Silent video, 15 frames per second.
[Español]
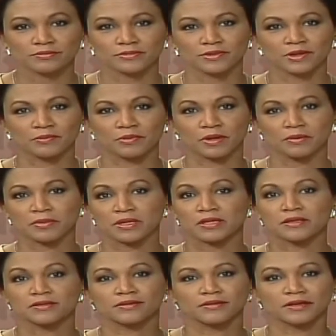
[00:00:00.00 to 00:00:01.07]
que para mí
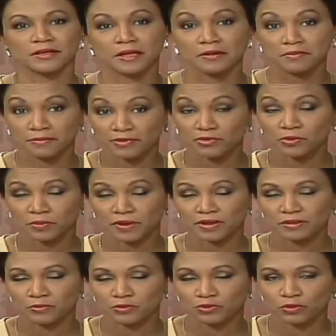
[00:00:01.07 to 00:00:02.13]
es increíble. Me
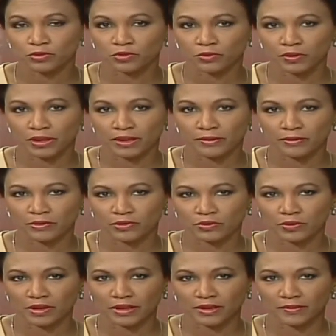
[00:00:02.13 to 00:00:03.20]
sorprendí mucho cuando, cuando
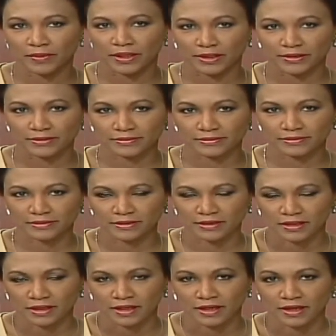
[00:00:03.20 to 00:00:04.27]
vi las imágenes.
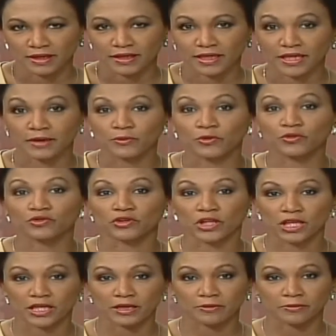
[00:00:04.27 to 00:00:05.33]
Y queremos que
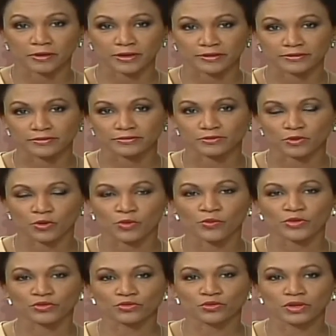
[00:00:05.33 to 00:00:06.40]
ustedes las vean.
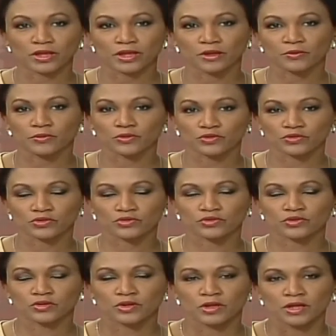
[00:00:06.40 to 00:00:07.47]
Cómo estudian algunos
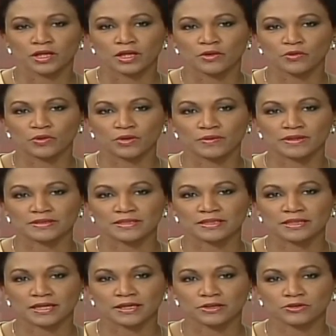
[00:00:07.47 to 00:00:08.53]

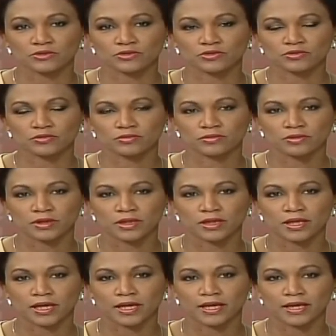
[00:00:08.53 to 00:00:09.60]
universitarios en
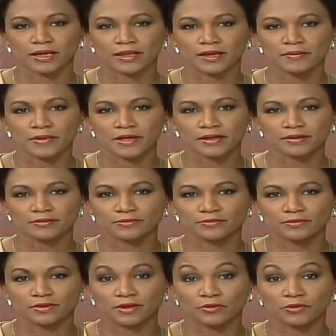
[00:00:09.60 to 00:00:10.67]
la academia,
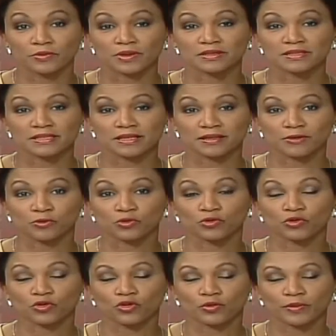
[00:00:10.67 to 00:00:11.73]
en la Universidad
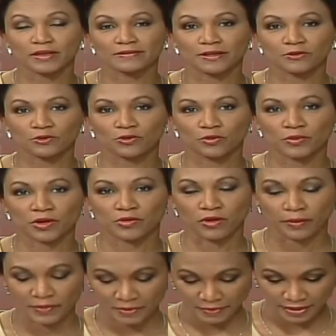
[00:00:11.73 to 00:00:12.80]
Autónoma de Santo
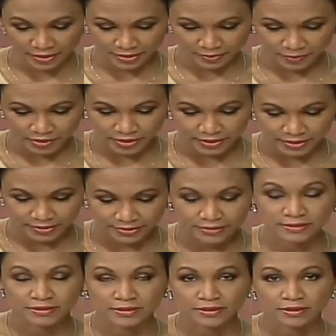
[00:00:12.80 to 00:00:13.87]
Domingo, la primada de América.
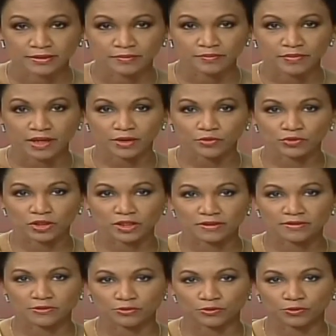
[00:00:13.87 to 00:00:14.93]
Vean
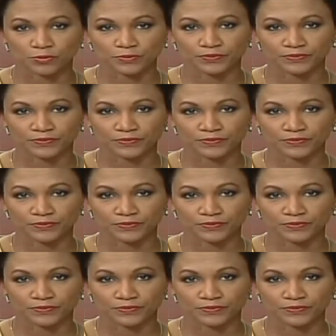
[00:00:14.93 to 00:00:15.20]
ustedes esto.